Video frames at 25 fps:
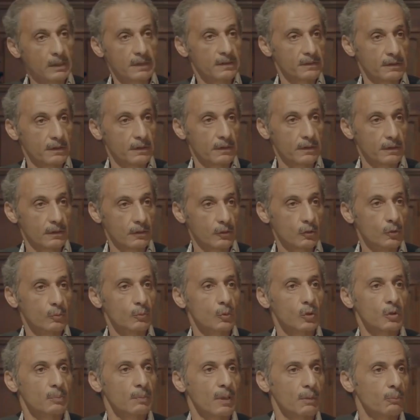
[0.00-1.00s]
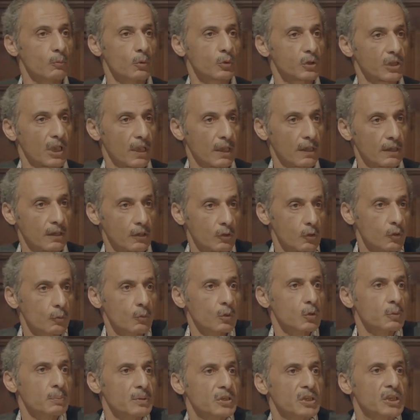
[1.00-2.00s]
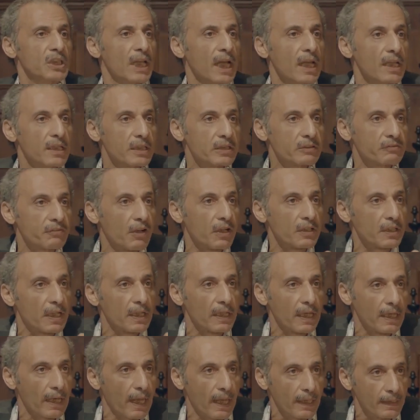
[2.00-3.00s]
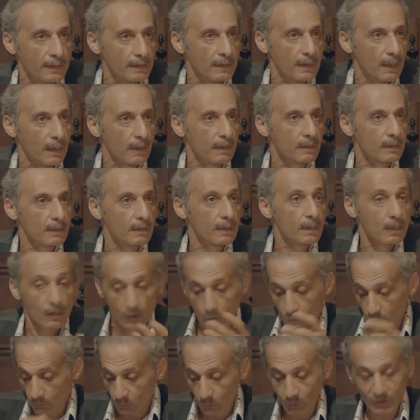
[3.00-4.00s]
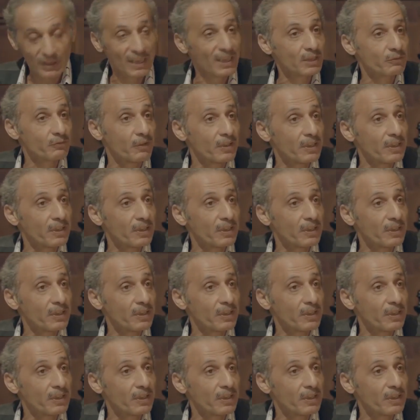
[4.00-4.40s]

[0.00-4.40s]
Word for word: حقيقة إيه؟ الجمهور ما يهموش الحقيقة، الجمهور مش جاي يتفرج على الحقيقة، الجمهور جاي